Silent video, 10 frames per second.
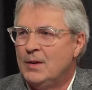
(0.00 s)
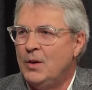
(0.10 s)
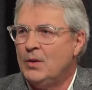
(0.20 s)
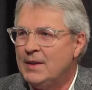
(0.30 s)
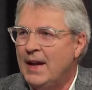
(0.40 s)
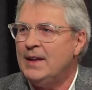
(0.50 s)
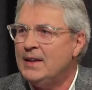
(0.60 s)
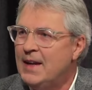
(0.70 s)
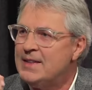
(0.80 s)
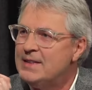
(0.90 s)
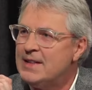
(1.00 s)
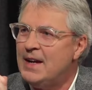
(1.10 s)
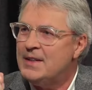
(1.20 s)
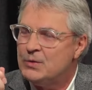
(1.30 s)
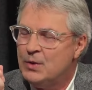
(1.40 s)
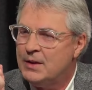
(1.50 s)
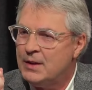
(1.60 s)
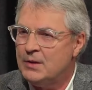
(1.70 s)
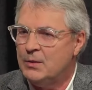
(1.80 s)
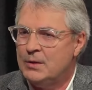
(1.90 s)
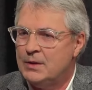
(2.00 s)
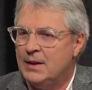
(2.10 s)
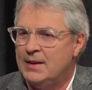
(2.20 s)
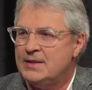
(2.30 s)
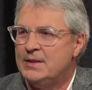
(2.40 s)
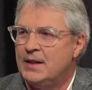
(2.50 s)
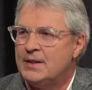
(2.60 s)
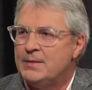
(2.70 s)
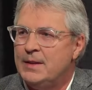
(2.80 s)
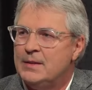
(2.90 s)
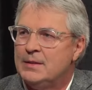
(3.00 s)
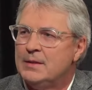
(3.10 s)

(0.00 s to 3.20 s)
Und eigentlich, es ist alles nur in Richtung der Nationalratswahl.